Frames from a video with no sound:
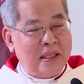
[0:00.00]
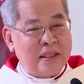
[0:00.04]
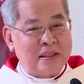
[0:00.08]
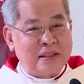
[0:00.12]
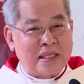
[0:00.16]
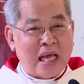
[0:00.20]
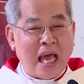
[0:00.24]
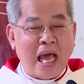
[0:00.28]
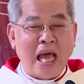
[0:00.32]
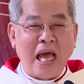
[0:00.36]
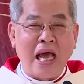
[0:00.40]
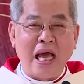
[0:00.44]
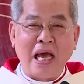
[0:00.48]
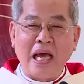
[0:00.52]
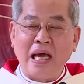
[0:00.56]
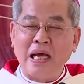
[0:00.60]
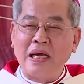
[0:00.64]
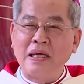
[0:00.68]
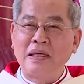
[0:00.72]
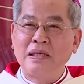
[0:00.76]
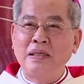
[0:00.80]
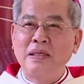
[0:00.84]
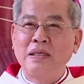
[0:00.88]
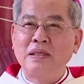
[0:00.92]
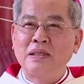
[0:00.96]
Cha
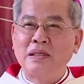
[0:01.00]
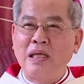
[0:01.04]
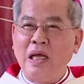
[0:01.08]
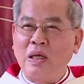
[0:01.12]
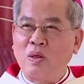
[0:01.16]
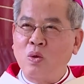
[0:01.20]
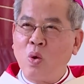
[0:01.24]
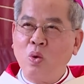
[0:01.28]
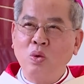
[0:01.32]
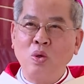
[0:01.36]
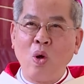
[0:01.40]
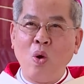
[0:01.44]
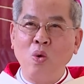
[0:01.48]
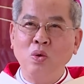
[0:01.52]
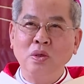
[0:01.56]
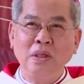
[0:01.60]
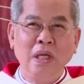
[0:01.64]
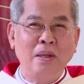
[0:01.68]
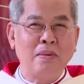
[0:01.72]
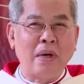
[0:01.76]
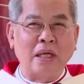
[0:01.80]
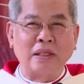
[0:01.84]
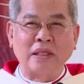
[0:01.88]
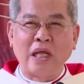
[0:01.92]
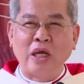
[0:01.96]
thì cũng đúng
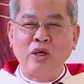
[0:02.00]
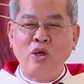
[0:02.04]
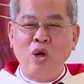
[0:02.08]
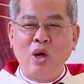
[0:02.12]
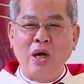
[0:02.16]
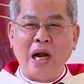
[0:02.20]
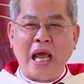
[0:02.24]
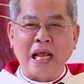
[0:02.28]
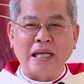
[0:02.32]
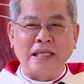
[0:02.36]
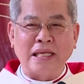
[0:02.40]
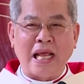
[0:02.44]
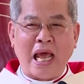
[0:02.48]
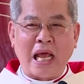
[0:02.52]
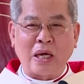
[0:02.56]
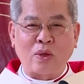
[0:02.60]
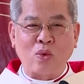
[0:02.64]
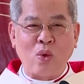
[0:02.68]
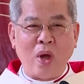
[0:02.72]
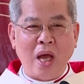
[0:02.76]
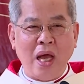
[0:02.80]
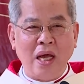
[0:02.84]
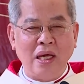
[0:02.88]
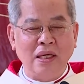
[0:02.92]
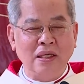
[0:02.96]
nhưng mà thế nó lạnh nhạt
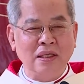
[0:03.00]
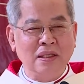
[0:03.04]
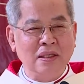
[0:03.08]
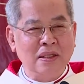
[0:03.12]
quá.